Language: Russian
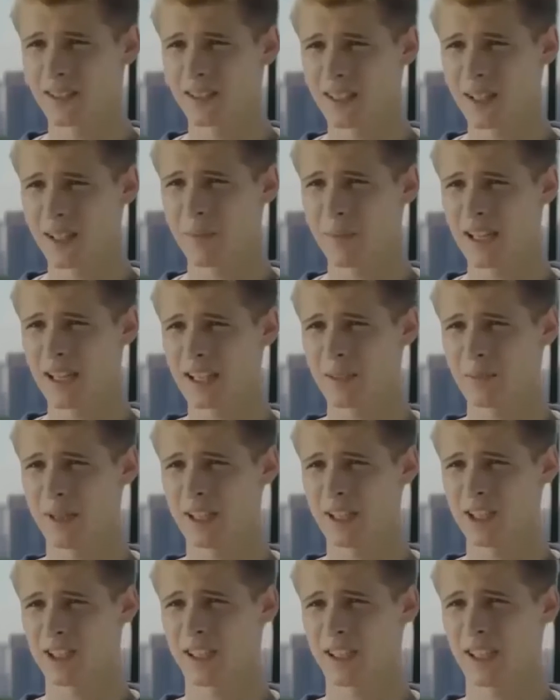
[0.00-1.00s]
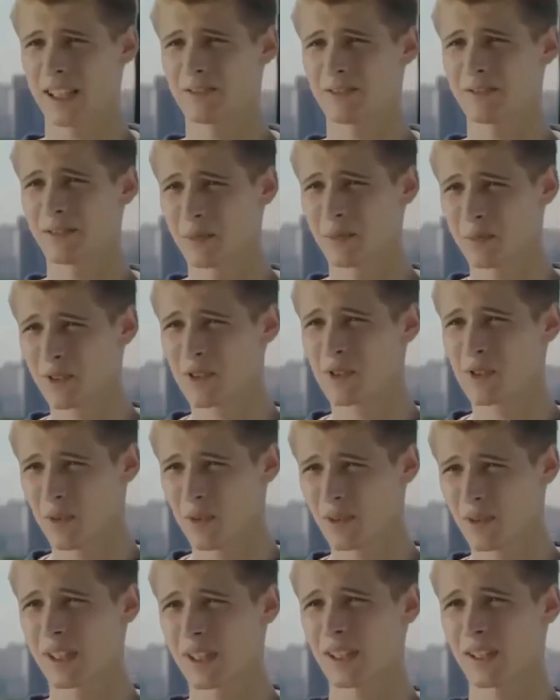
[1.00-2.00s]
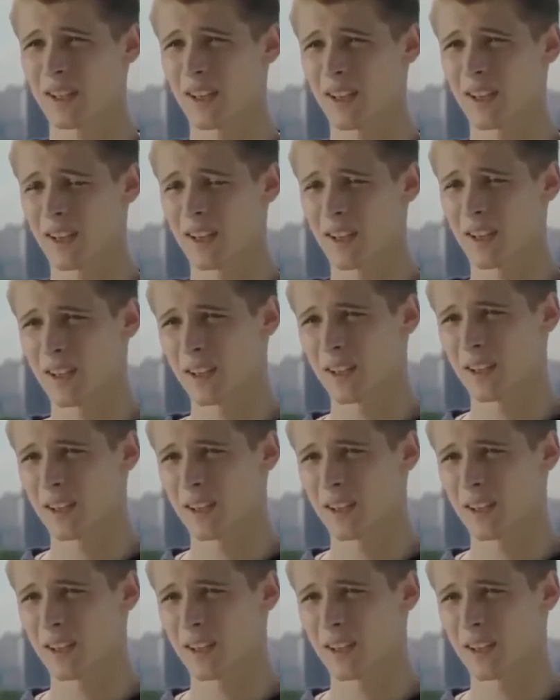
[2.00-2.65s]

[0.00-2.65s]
Вы, что, сами посмотрите.